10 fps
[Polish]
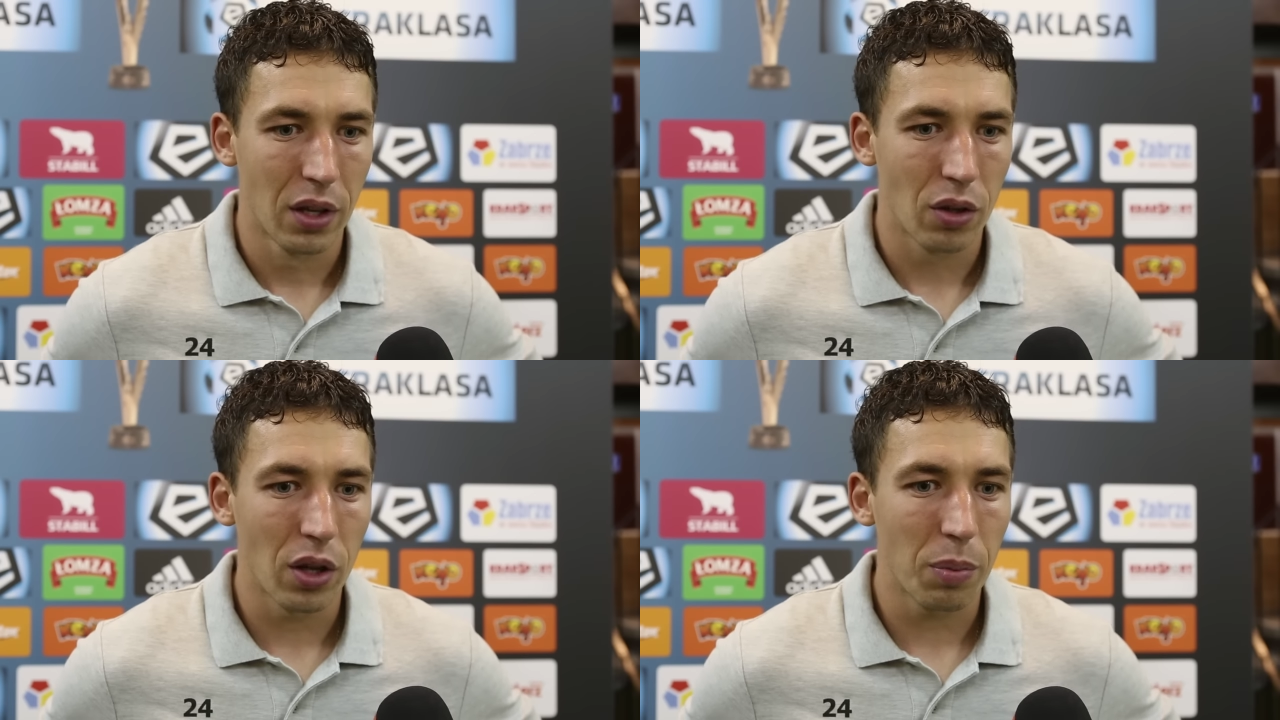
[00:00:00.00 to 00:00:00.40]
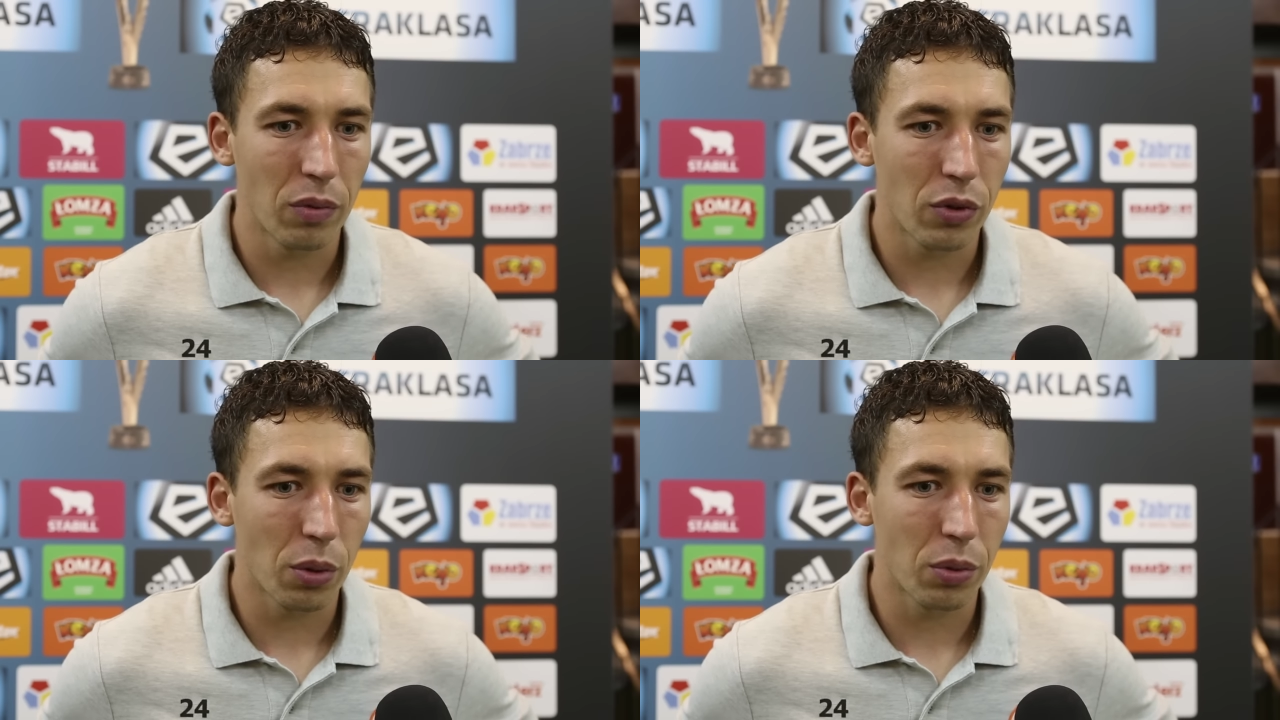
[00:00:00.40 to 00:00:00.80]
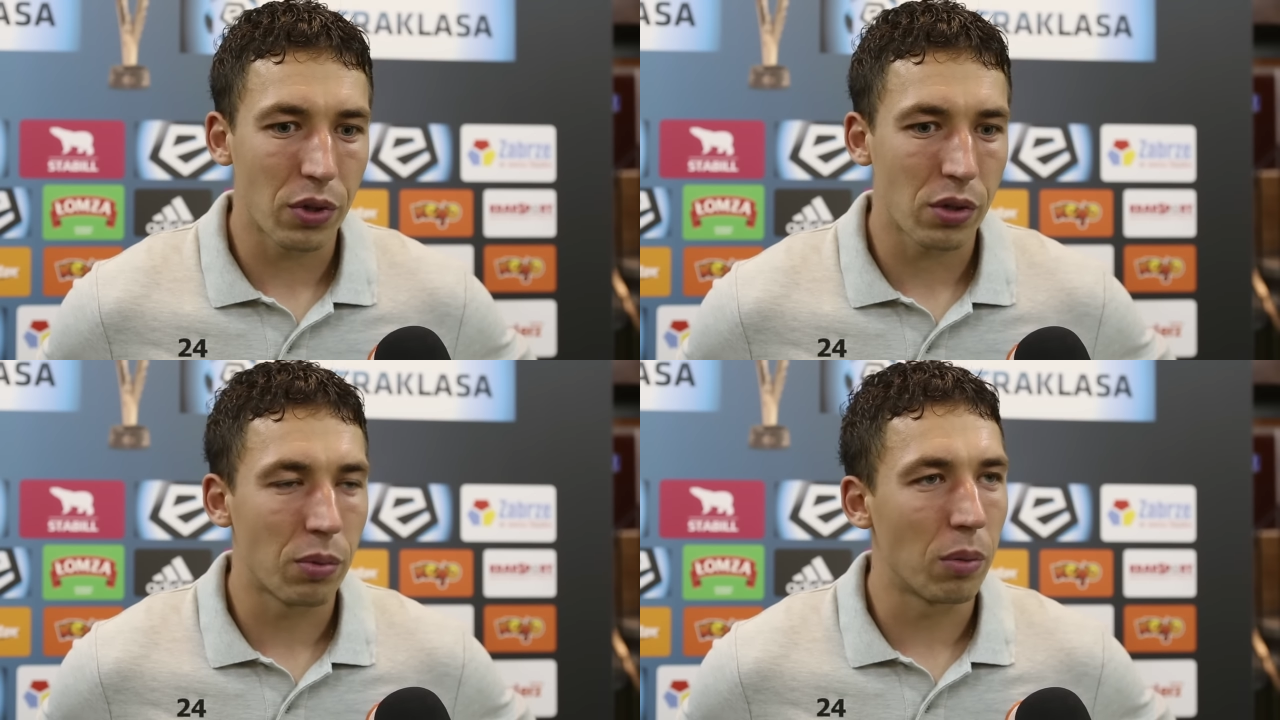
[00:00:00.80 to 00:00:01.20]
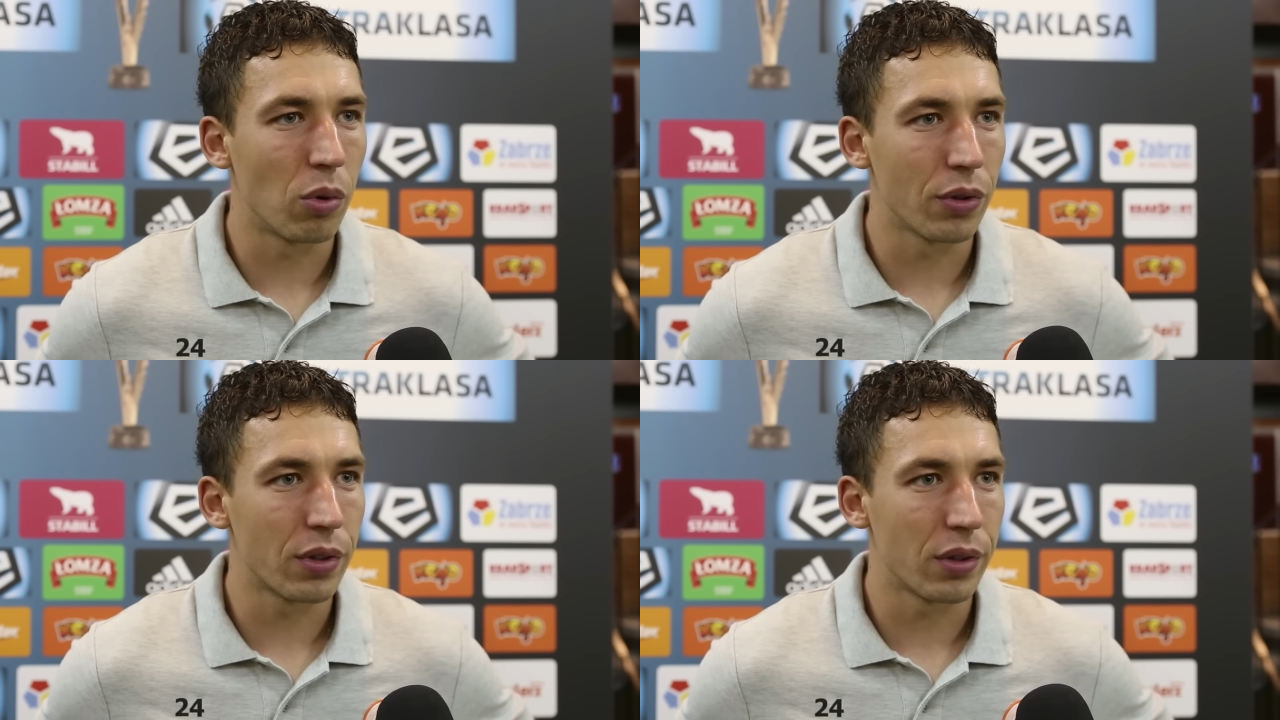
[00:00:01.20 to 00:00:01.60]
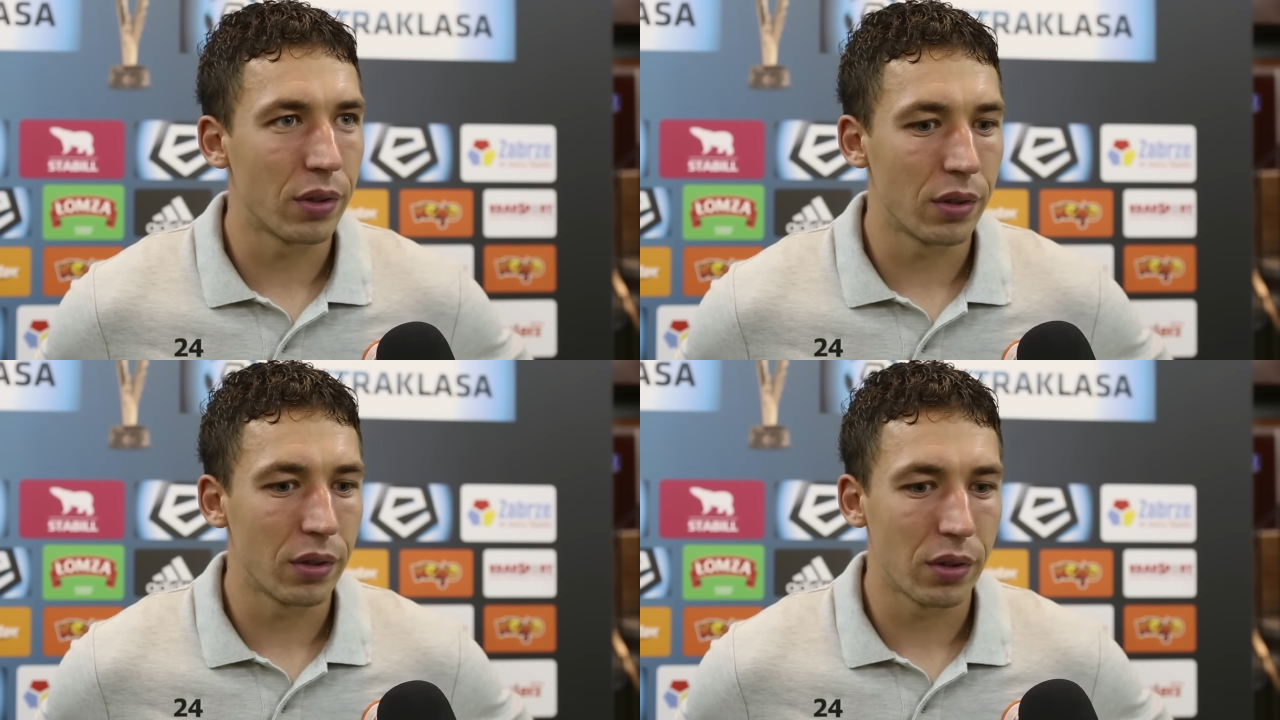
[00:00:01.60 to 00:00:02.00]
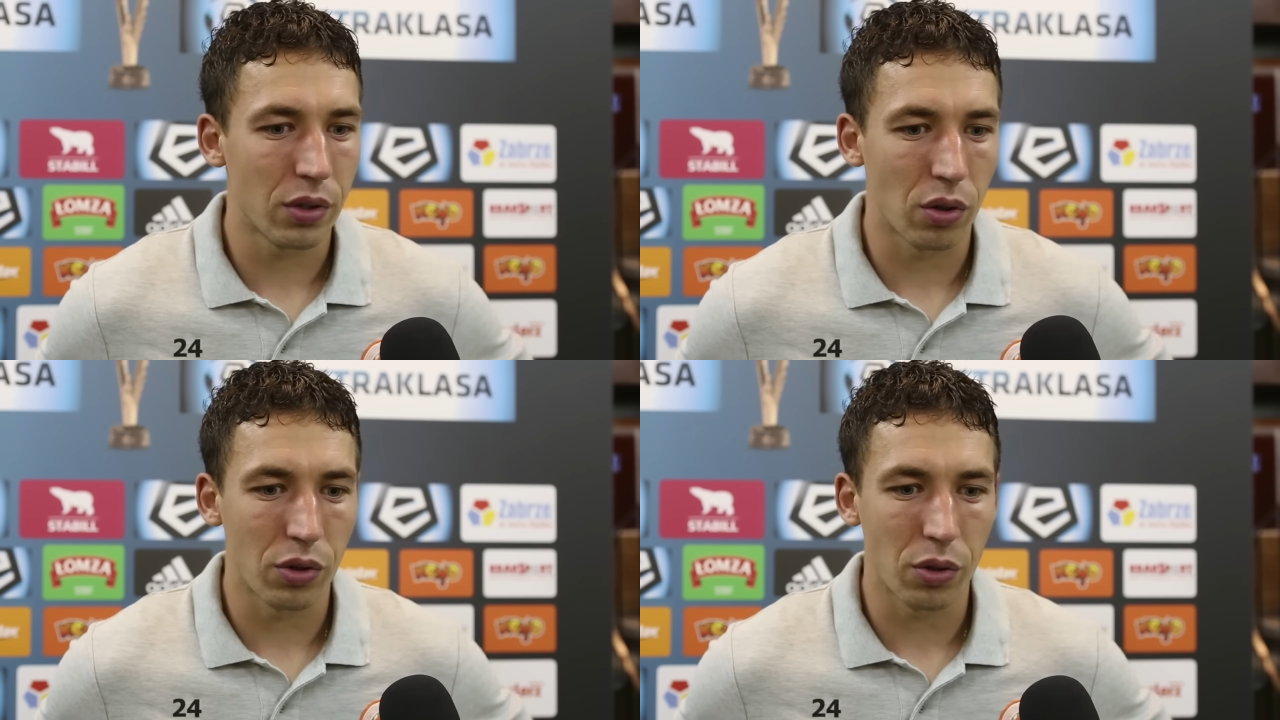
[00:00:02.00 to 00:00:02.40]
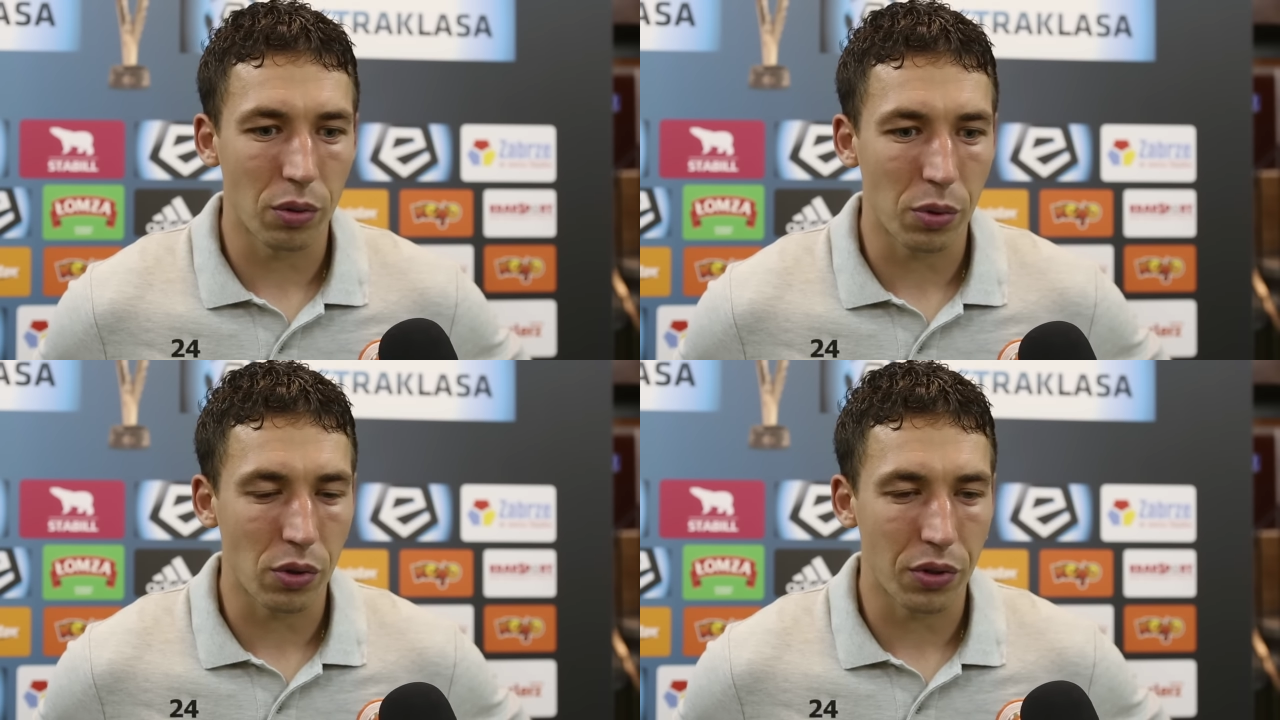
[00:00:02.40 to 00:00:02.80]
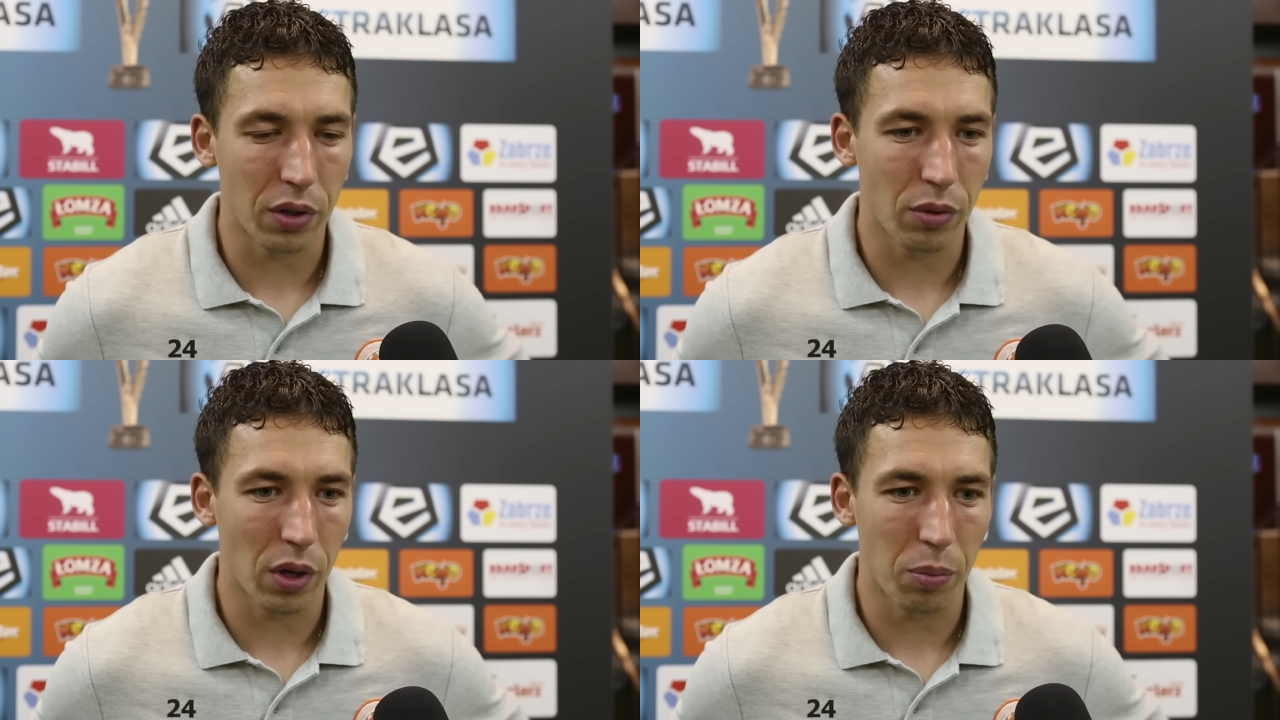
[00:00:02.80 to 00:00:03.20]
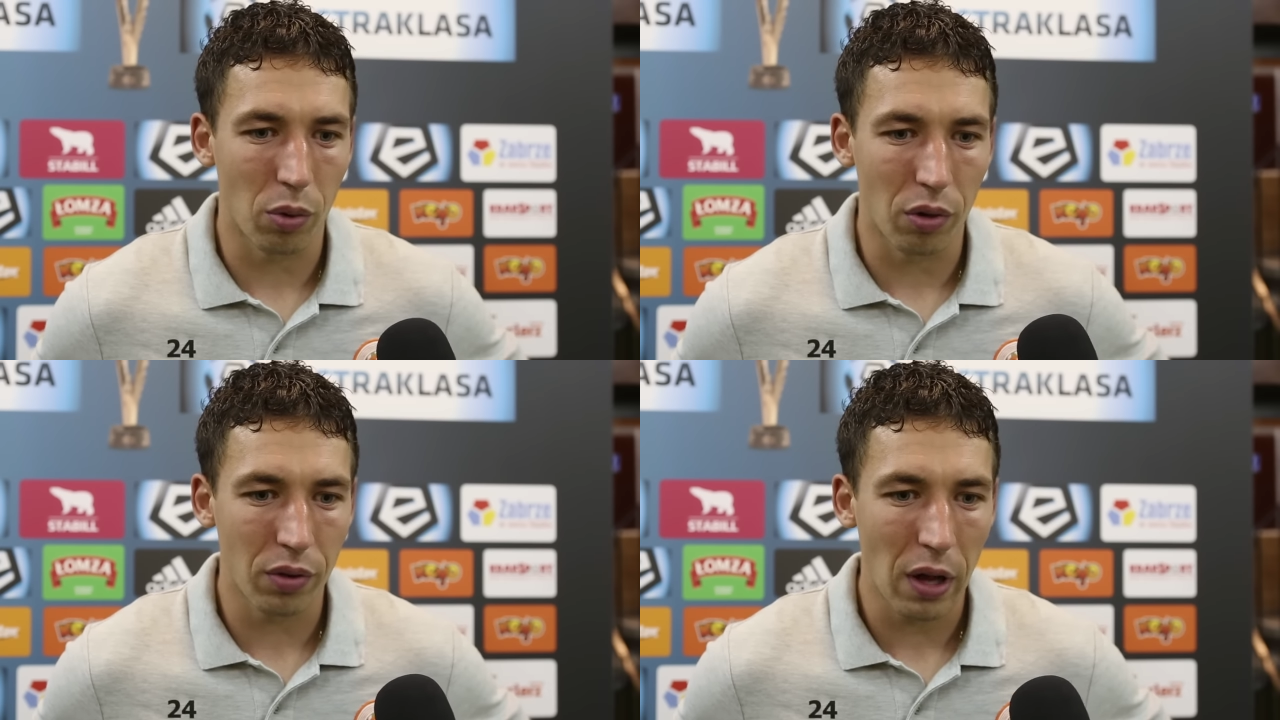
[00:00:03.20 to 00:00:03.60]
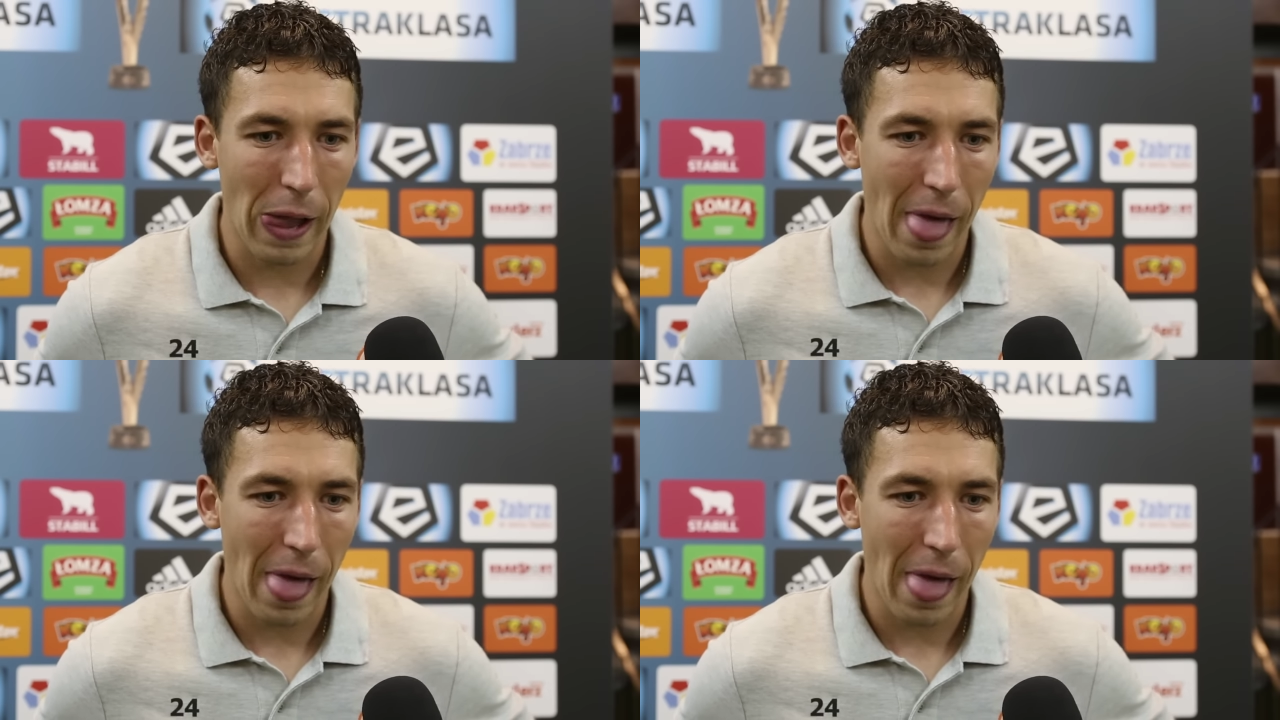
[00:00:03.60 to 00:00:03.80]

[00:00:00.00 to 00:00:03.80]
no na pewno to był też chyba błąd, jeśli chodzi o początek drugiej połowy.